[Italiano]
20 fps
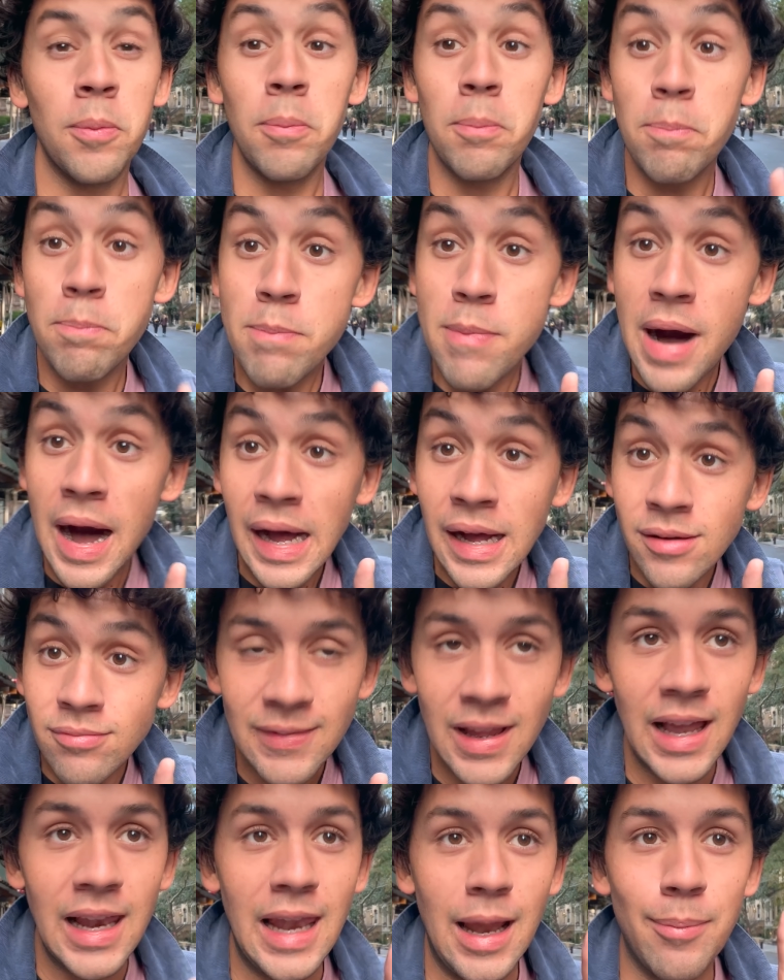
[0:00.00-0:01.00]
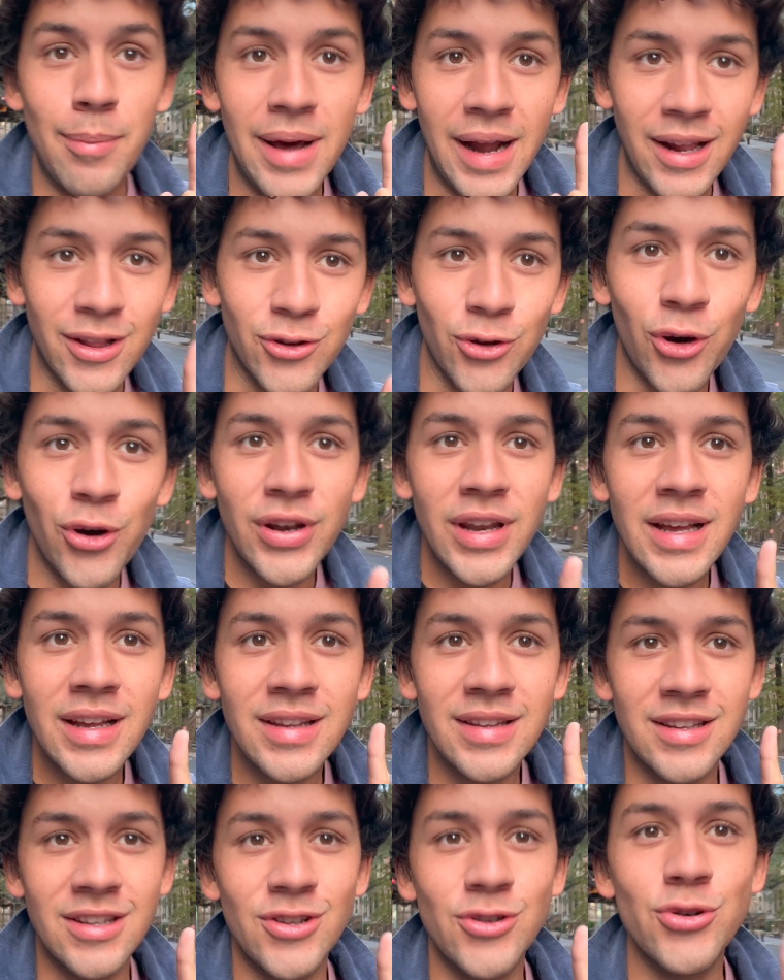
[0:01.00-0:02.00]
Ma la maratona
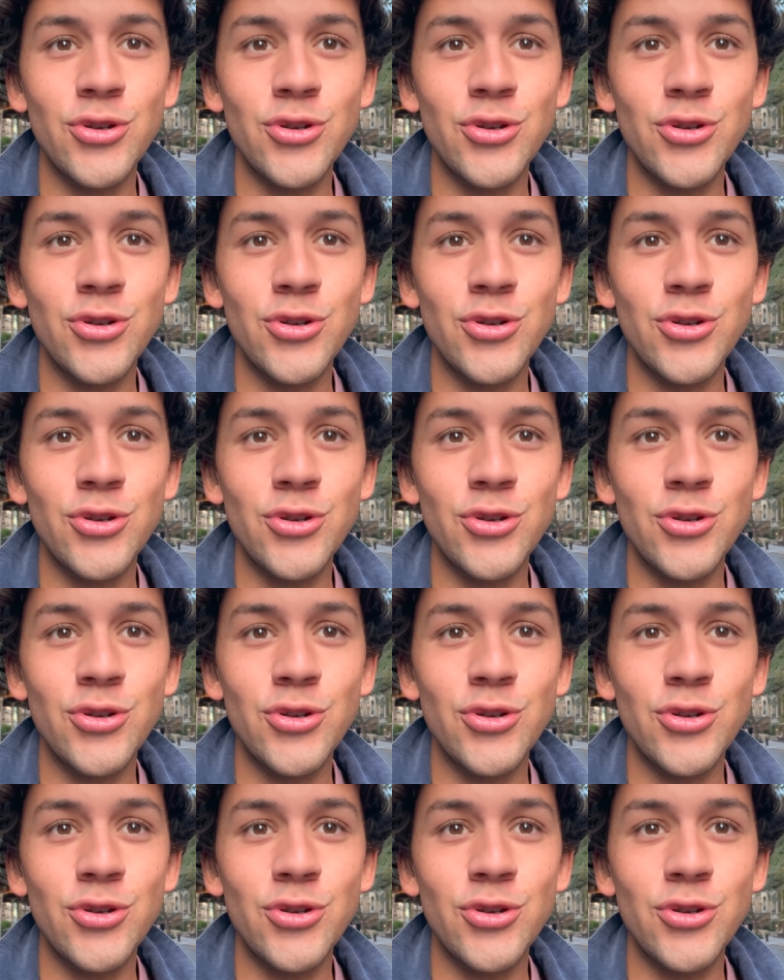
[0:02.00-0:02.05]
di New